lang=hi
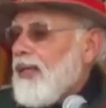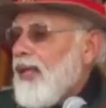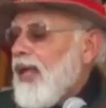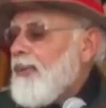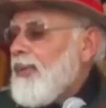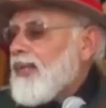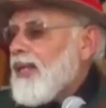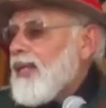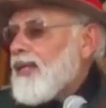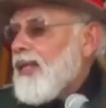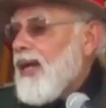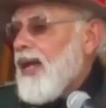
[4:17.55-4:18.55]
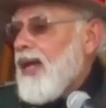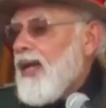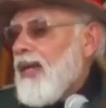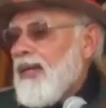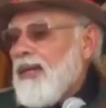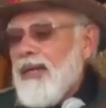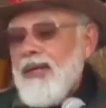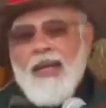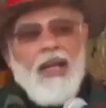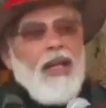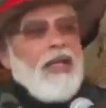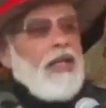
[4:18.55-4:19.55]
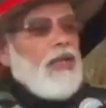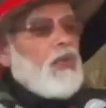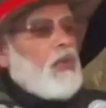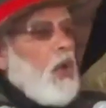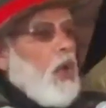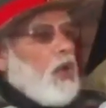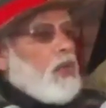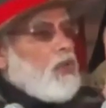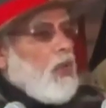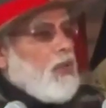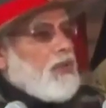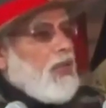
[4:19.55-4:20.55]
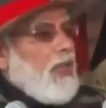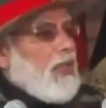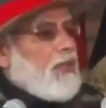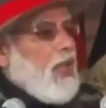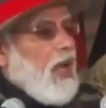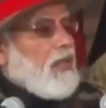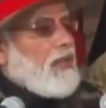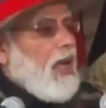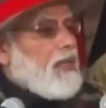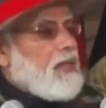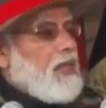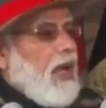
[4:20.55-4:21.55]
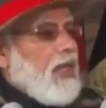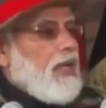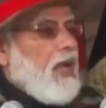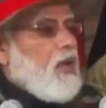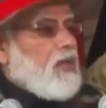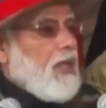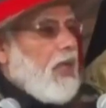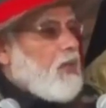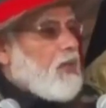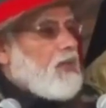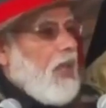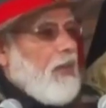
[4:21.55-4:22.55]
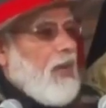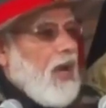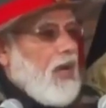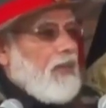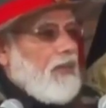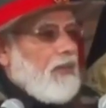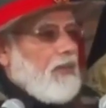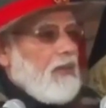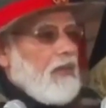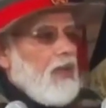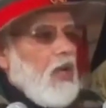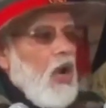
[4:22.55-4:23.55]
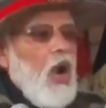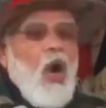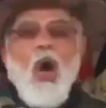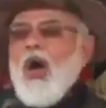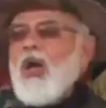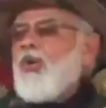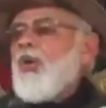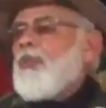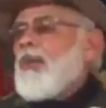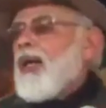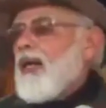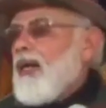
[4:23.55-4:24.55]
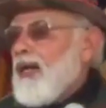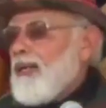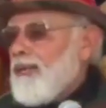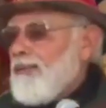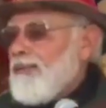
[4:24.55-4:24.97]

यह भी तय किया है कि 200 से ज्यादा साजो सामान और उपकरण